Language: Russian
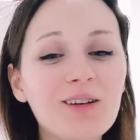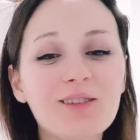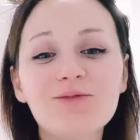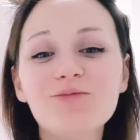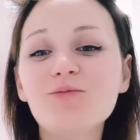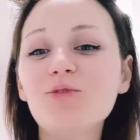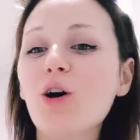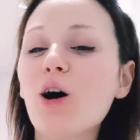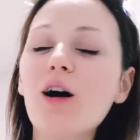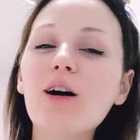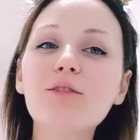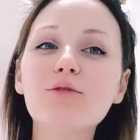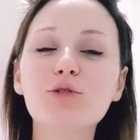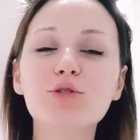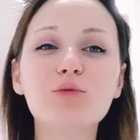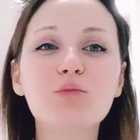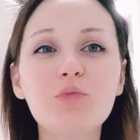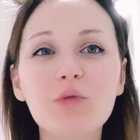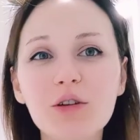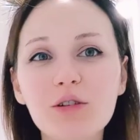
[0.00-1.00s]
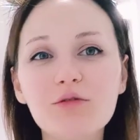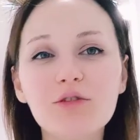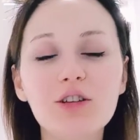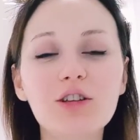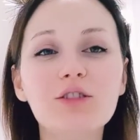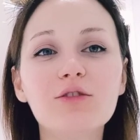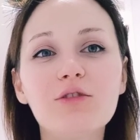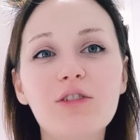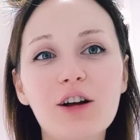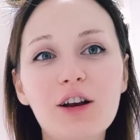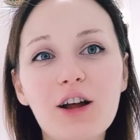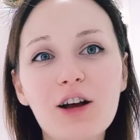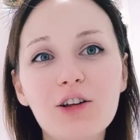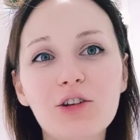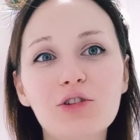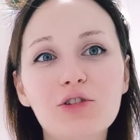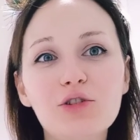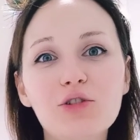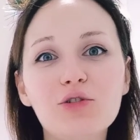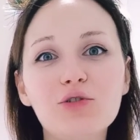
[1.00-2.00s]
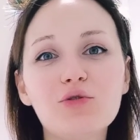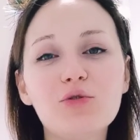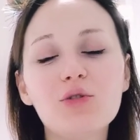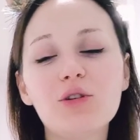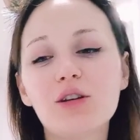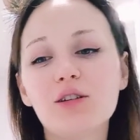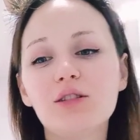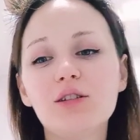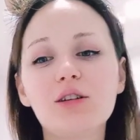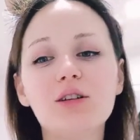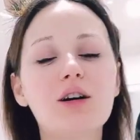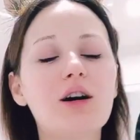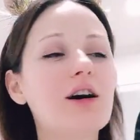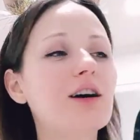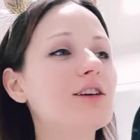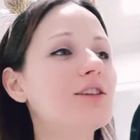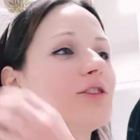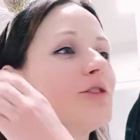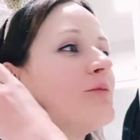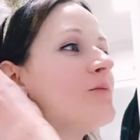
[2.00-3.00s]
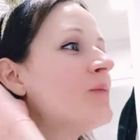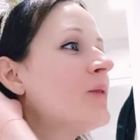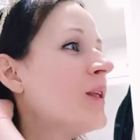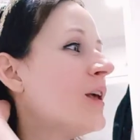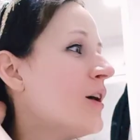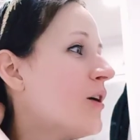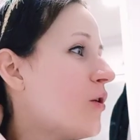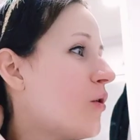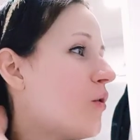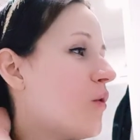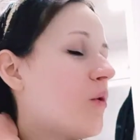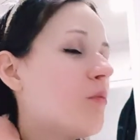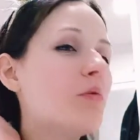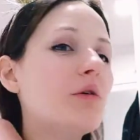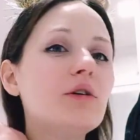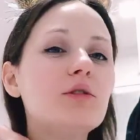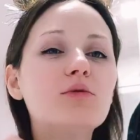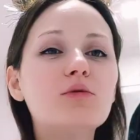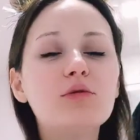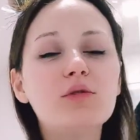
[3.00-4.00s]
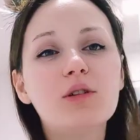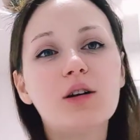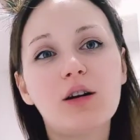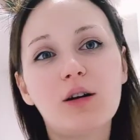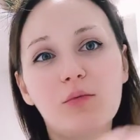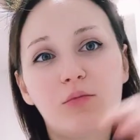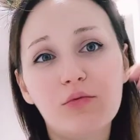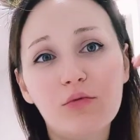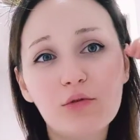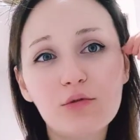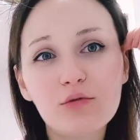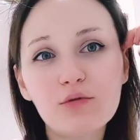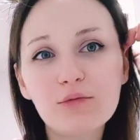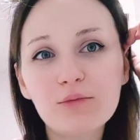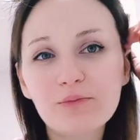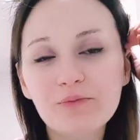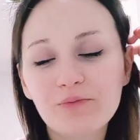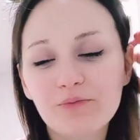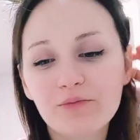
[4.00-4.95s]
да, вот 1 января, и никто не отдыхает. Оба идут на работу.